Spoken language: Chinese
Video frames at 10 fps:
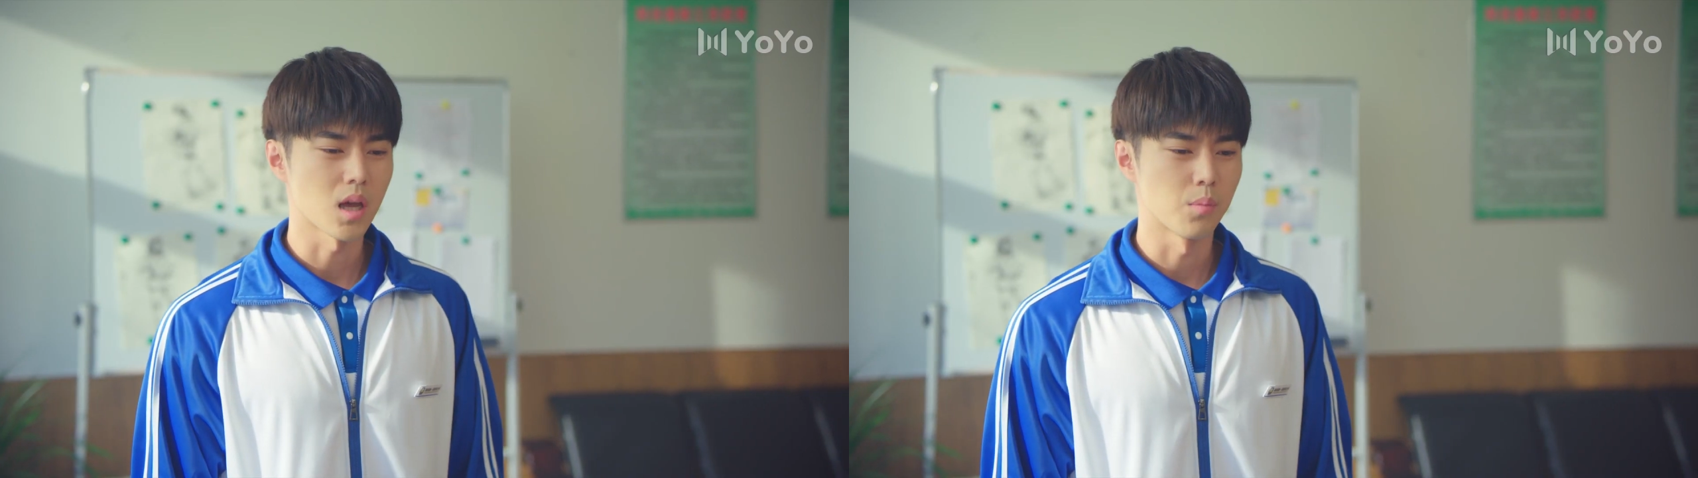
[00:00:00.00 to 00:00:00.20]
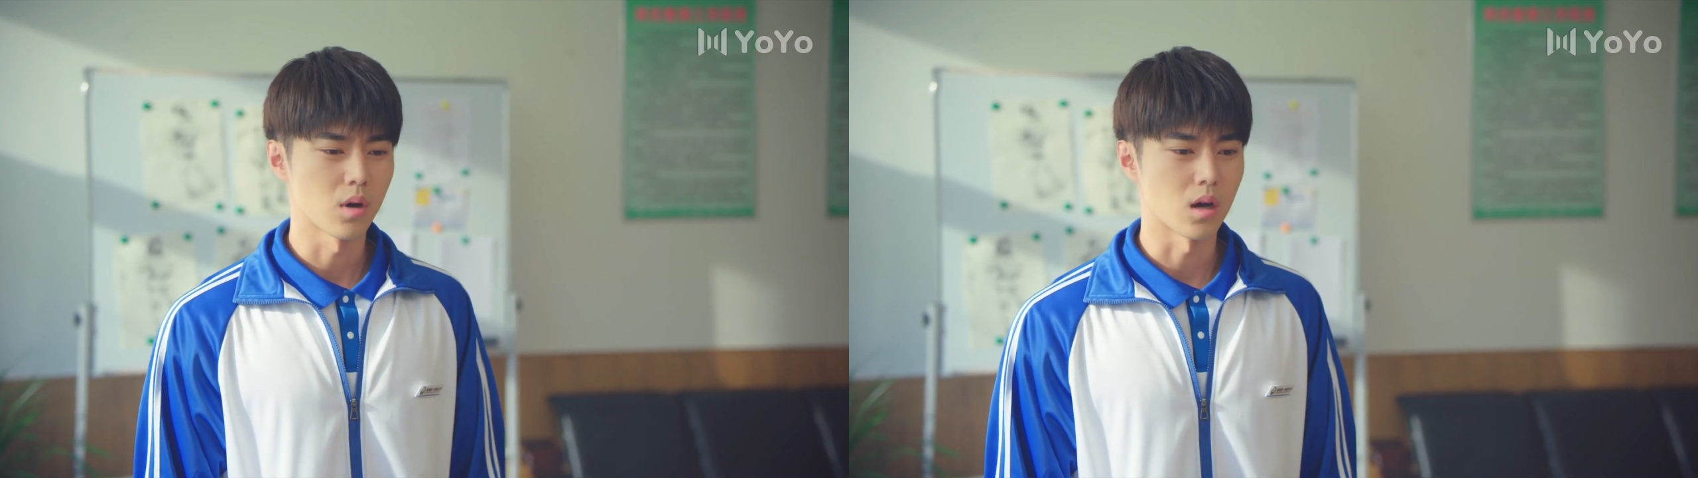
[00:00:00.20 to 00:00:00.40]

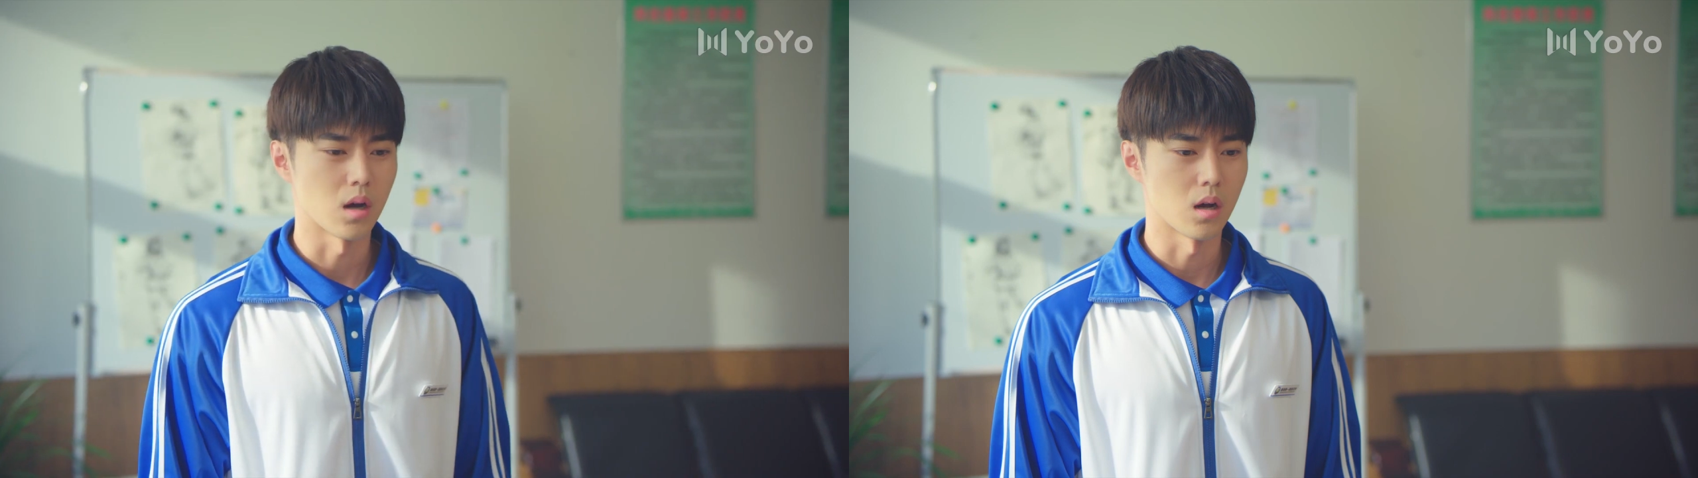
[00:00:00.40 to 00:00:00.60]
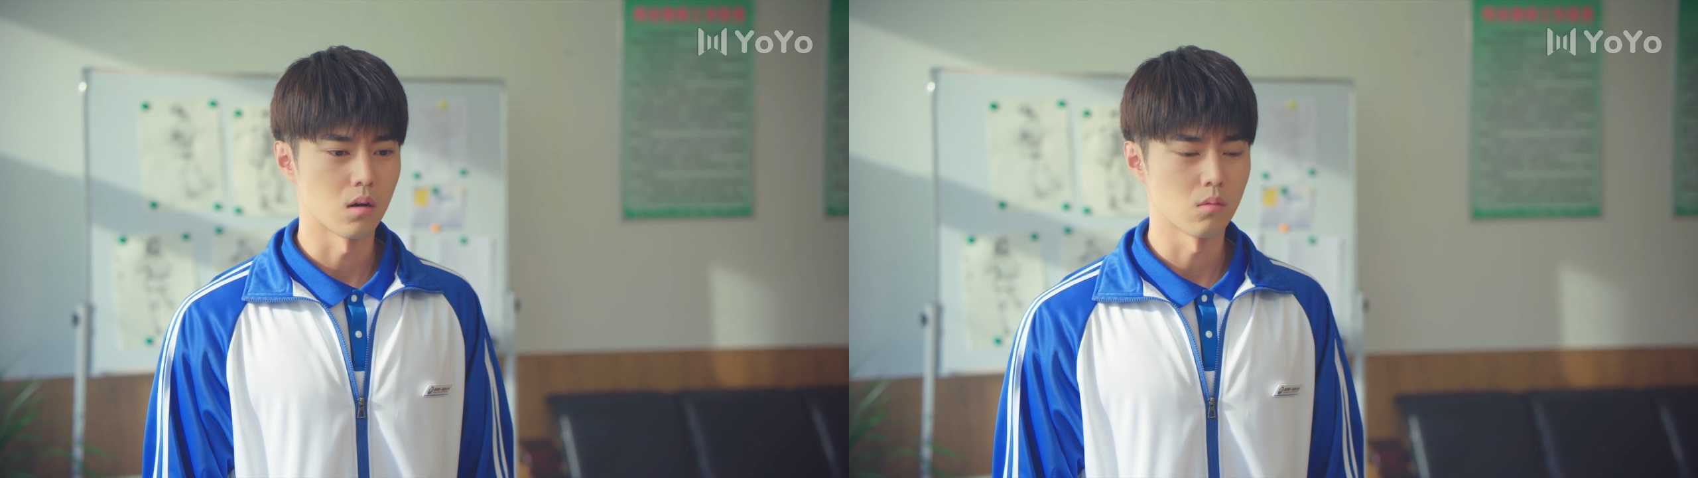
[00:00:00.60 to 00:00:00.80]
态不
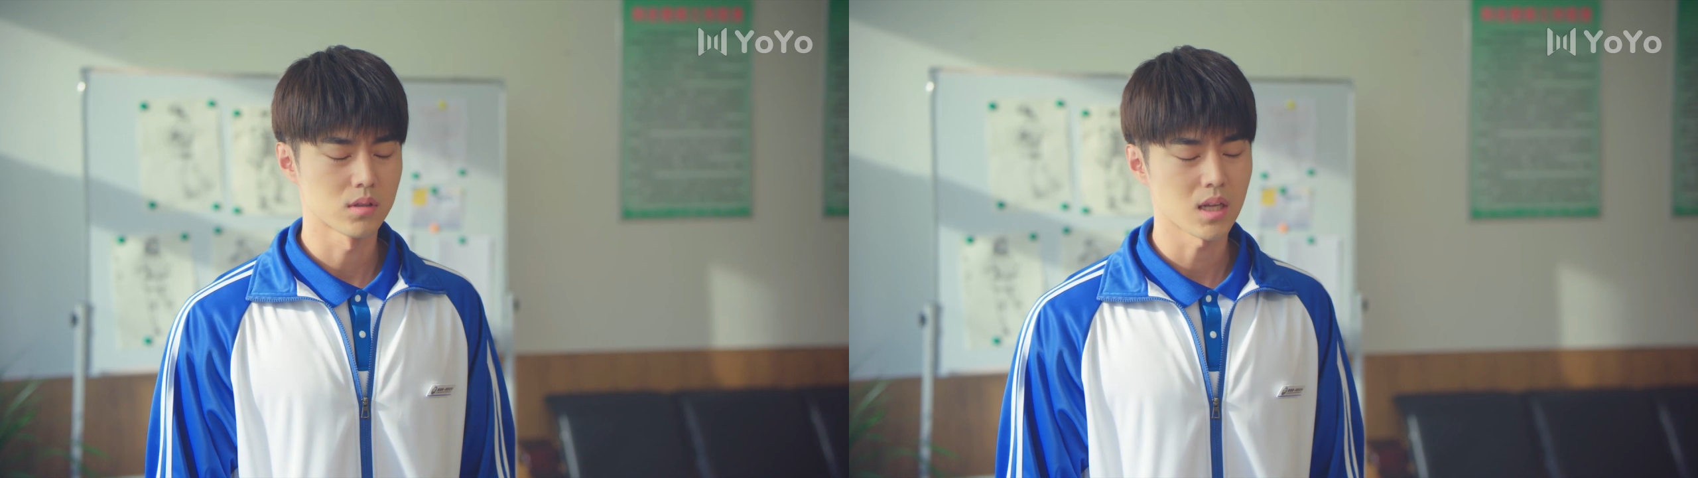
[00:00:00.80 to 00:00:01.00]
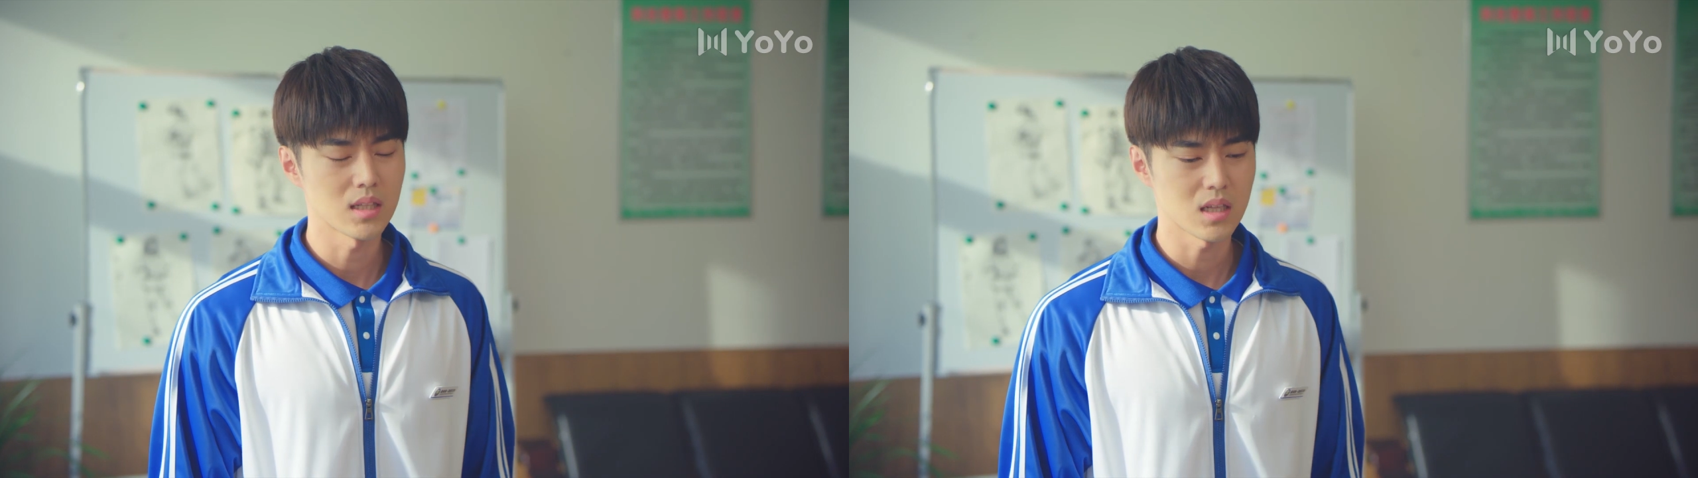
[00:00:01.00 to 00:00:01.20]
好，我
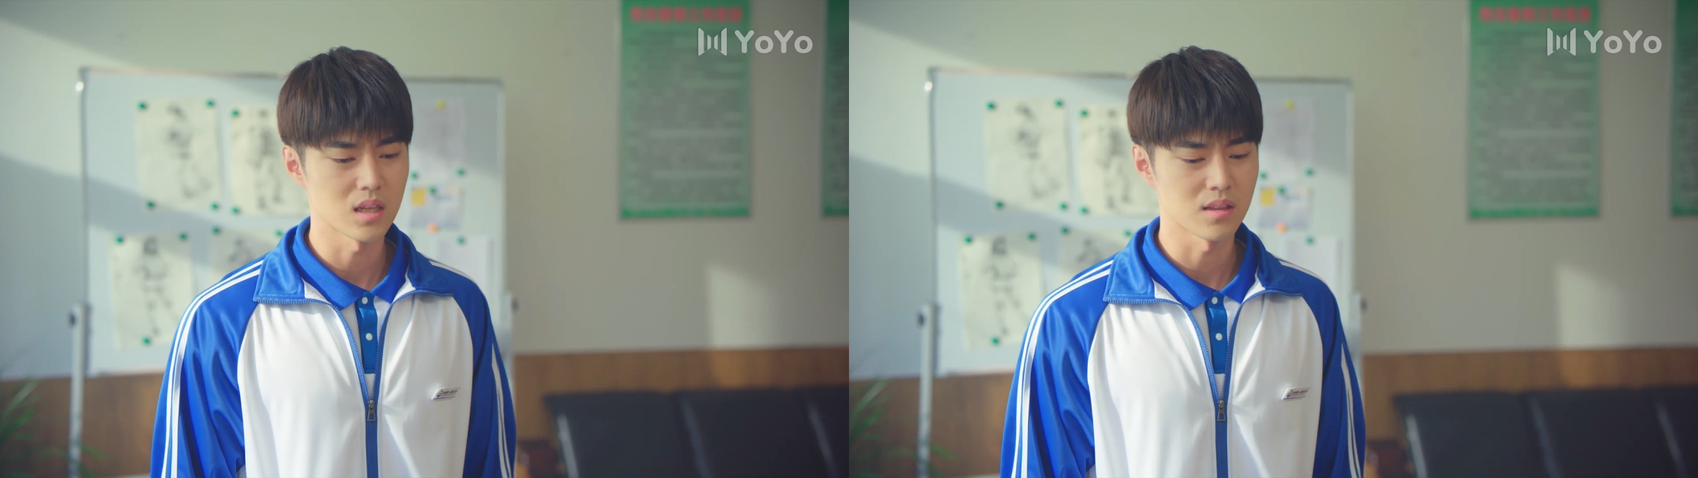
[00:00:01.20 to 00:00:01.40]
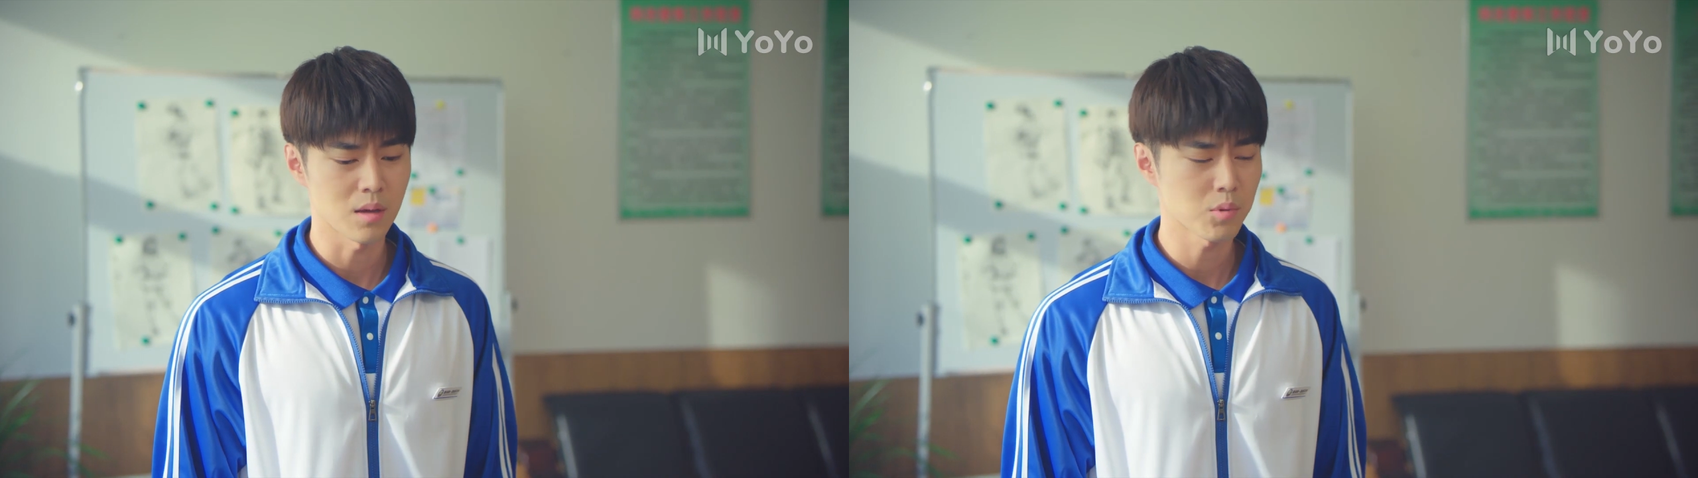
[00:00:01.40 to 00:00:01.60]
参加了
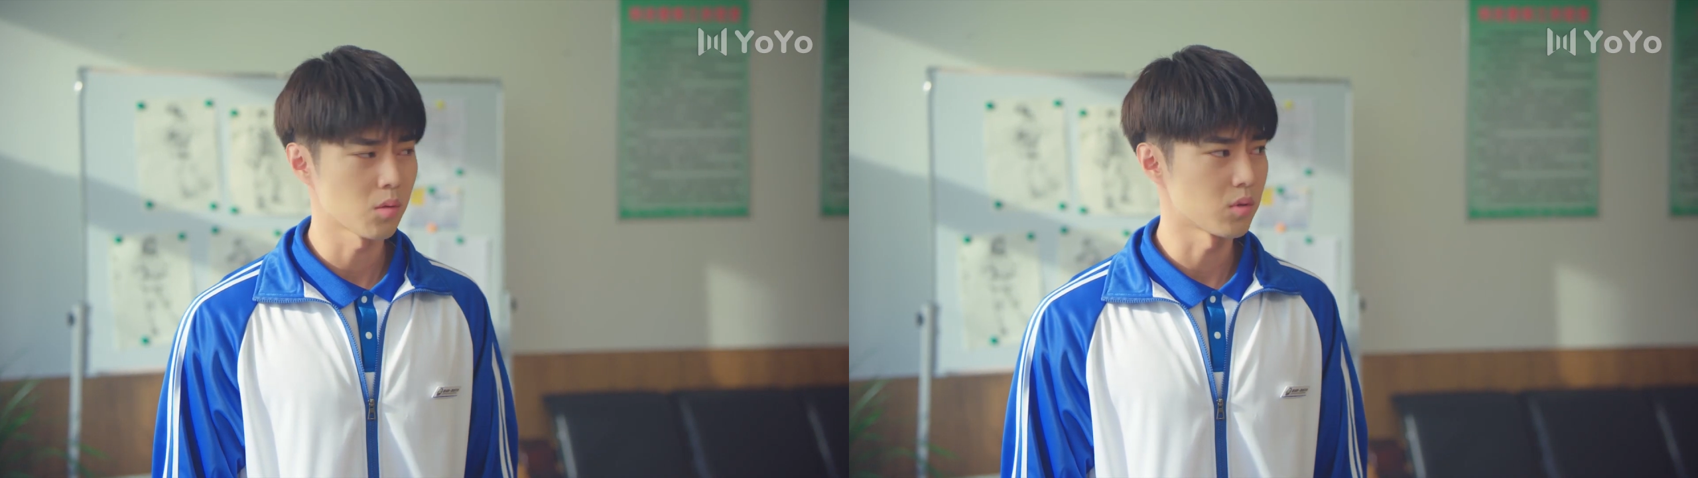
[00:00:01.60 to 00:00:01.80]
拿不到